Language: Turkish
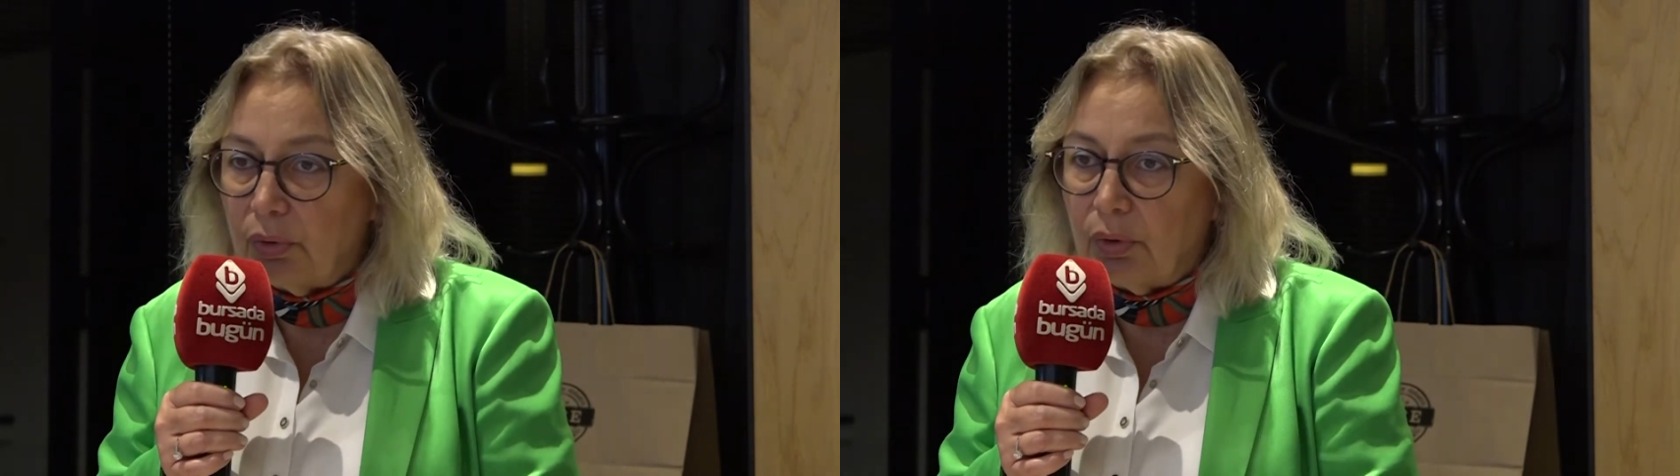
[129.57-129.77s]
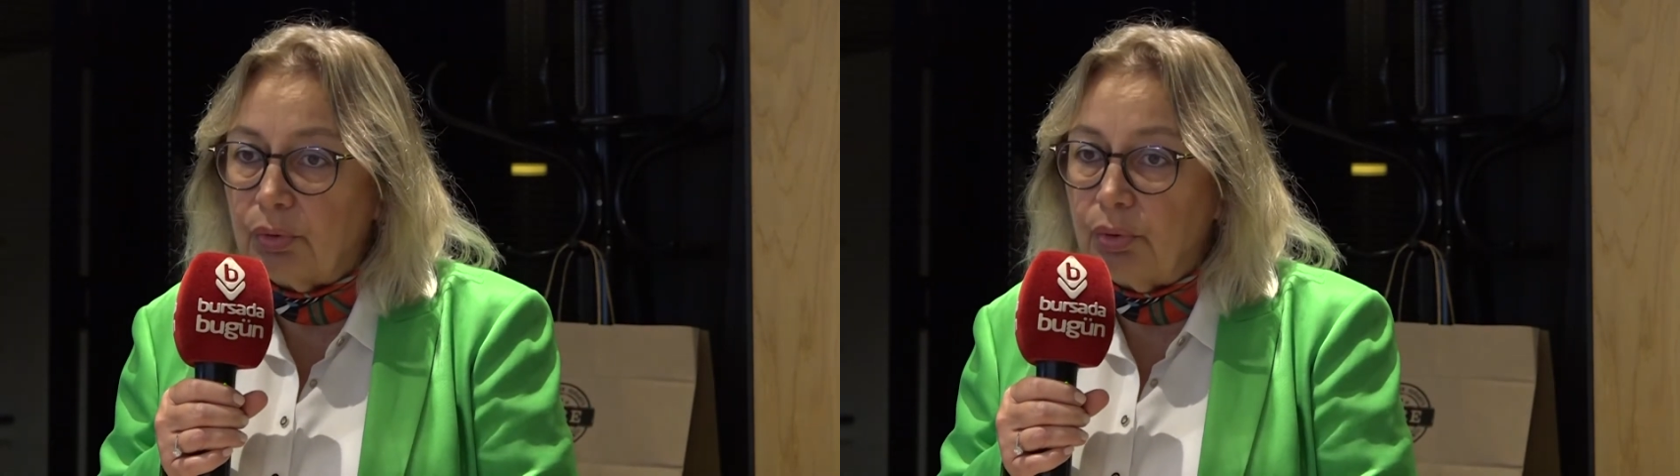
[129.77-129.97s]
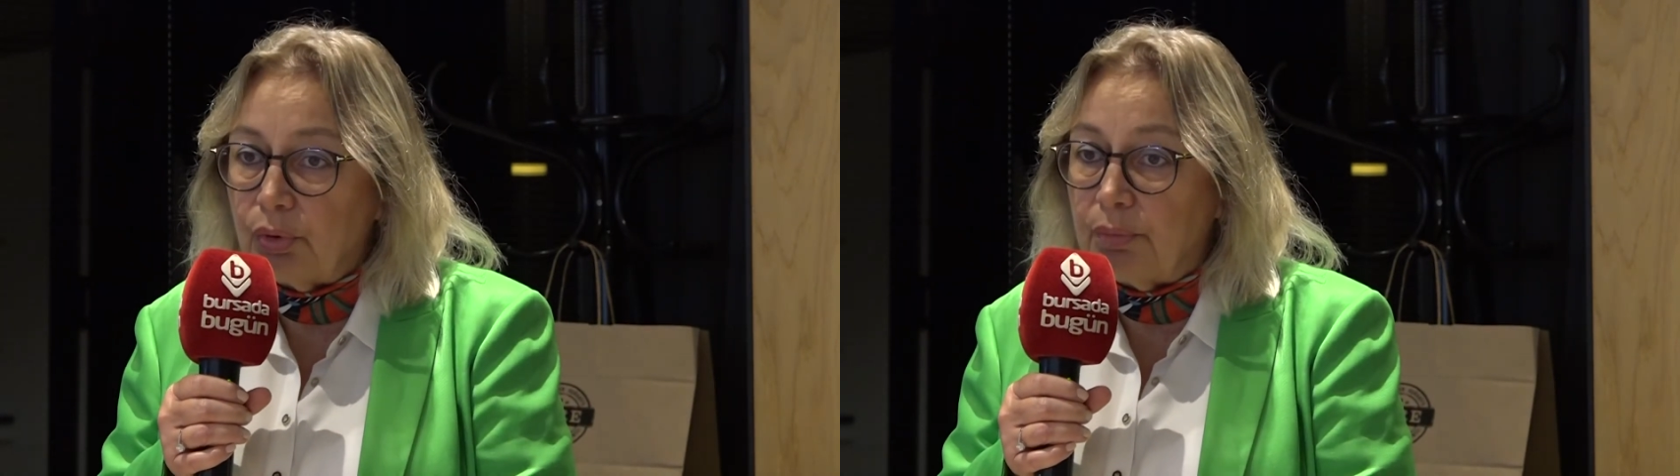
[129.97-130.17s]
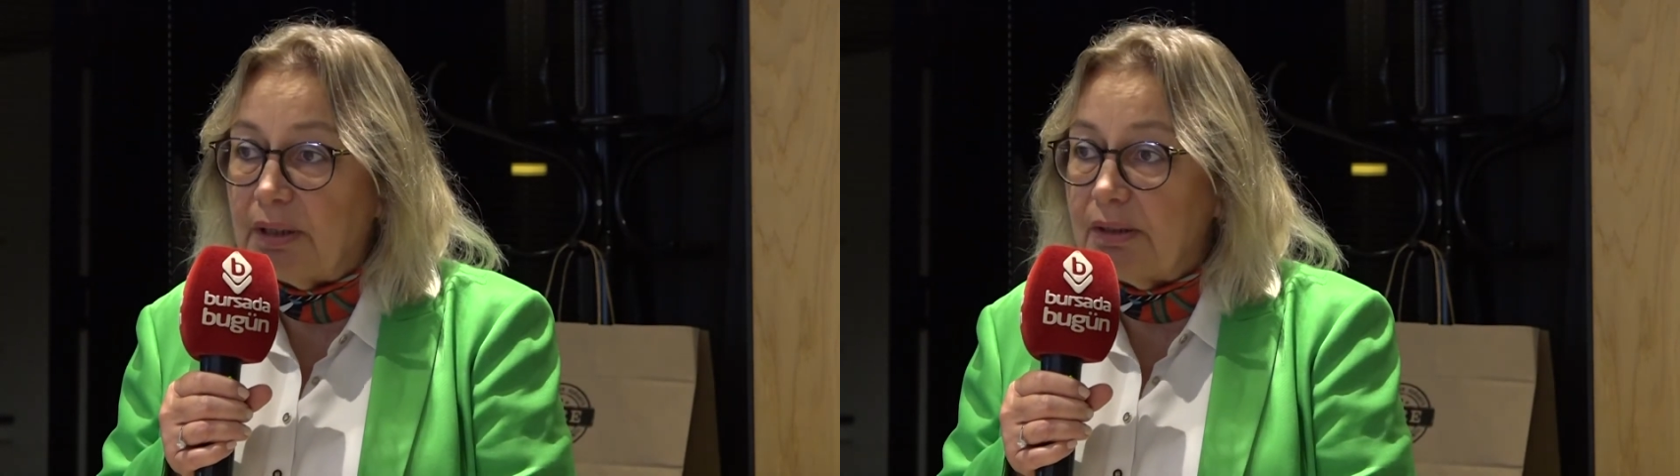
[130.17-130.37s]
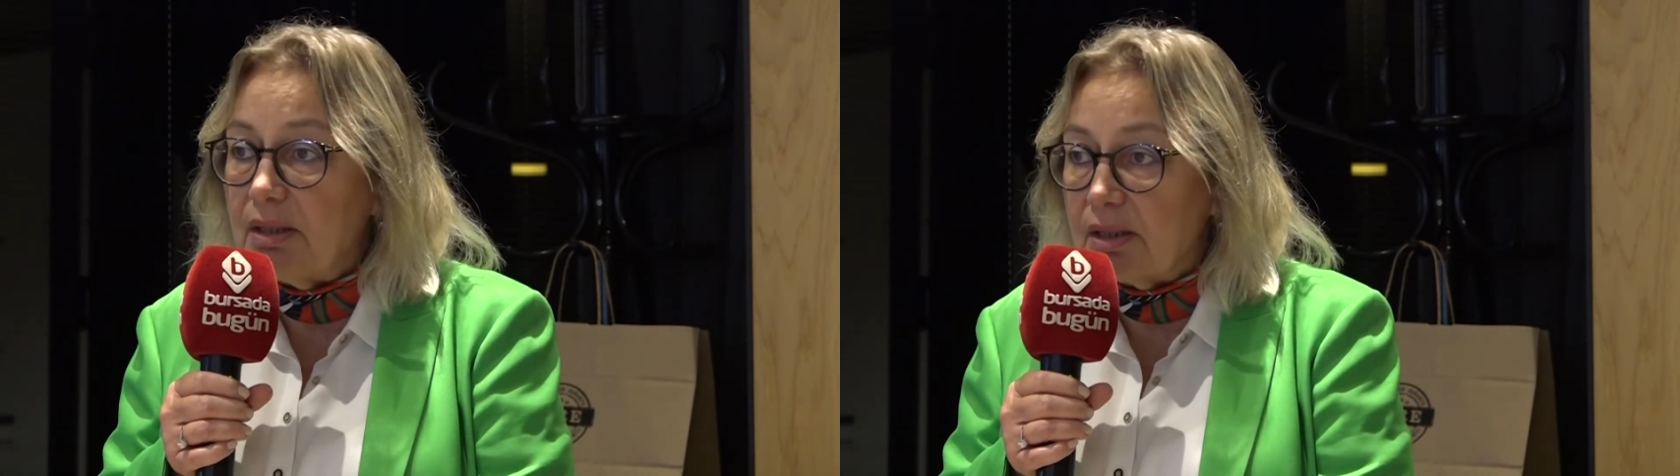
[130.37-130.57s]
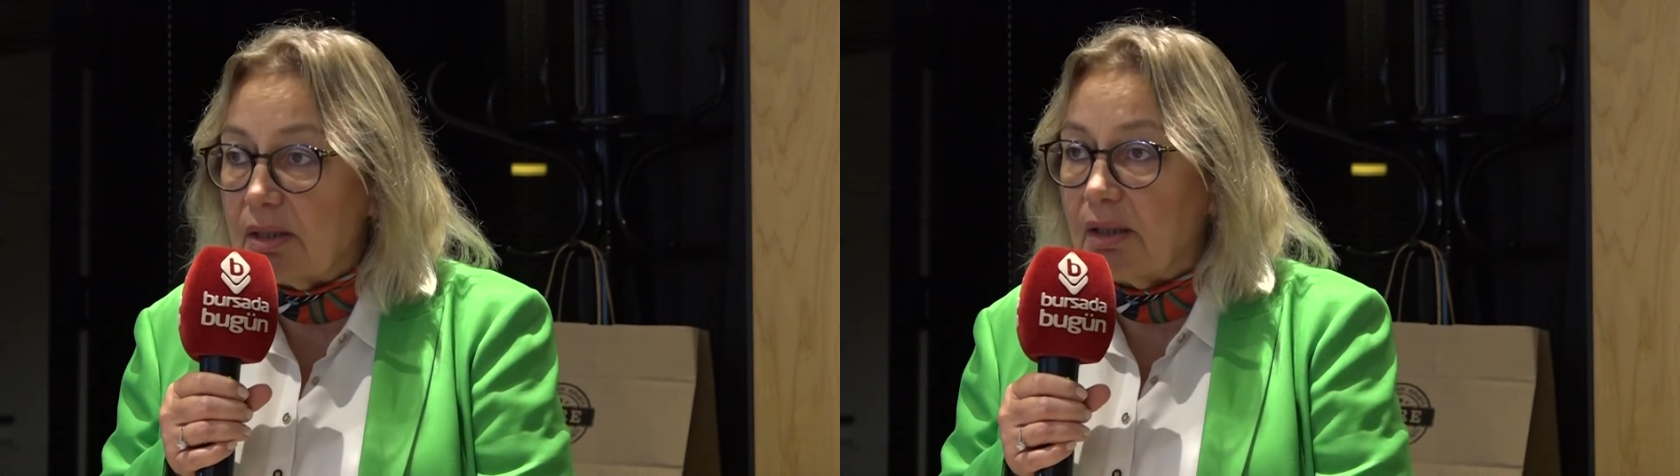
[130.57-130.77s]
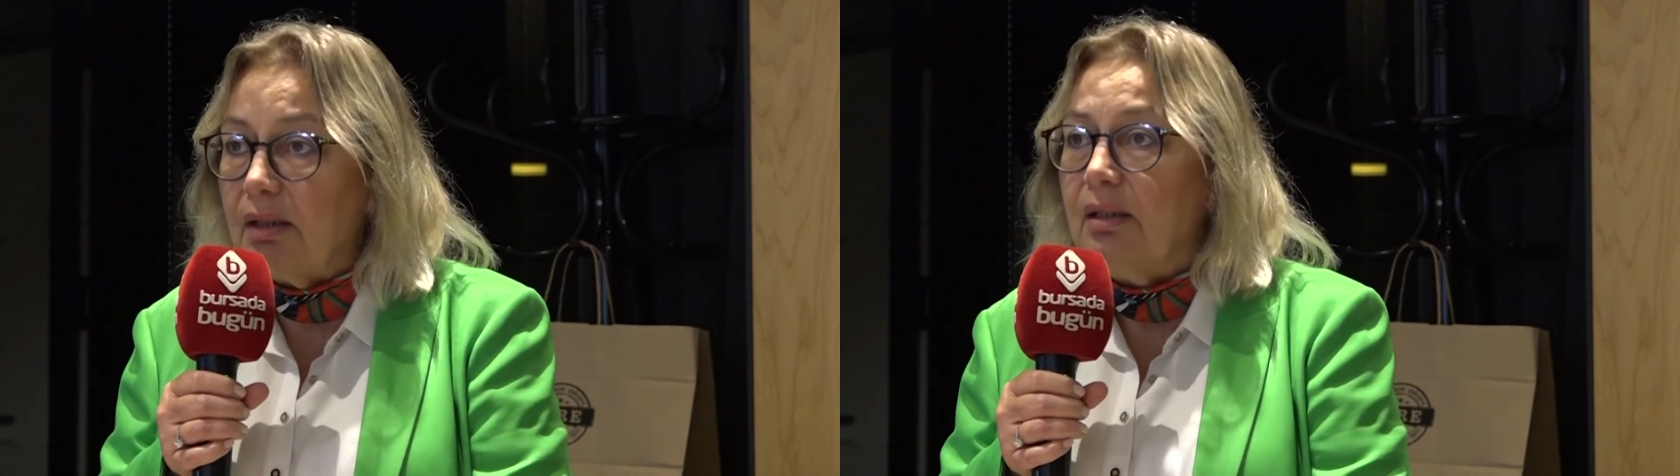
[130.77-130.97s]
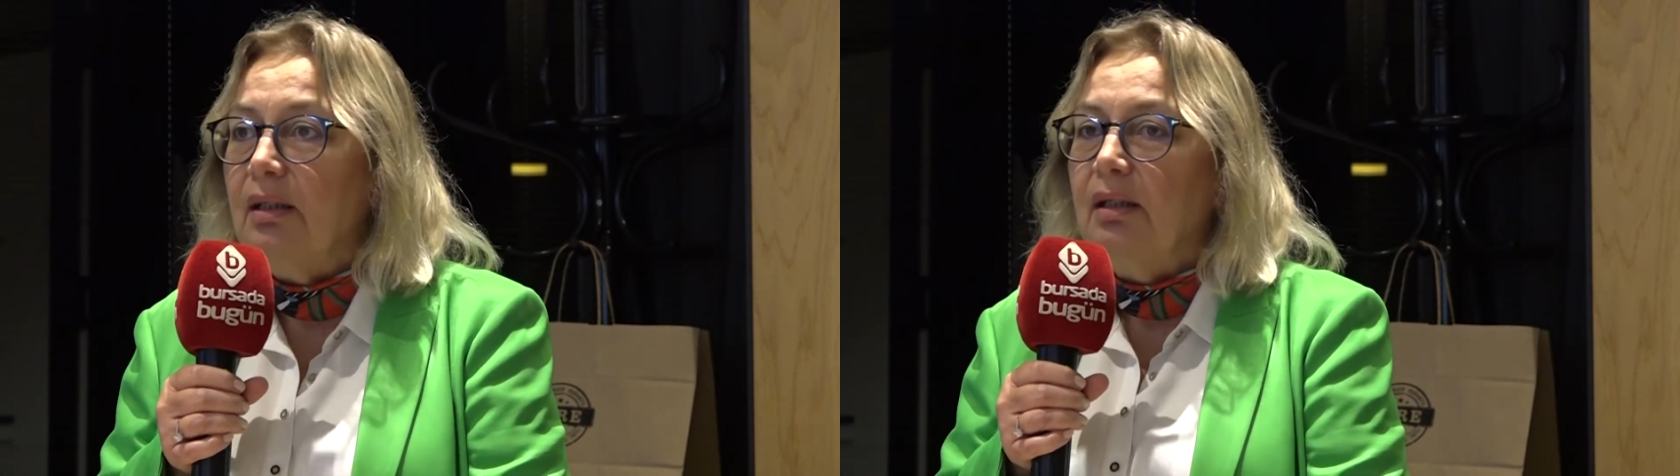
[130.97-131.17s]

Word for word: oturtmalıyız ki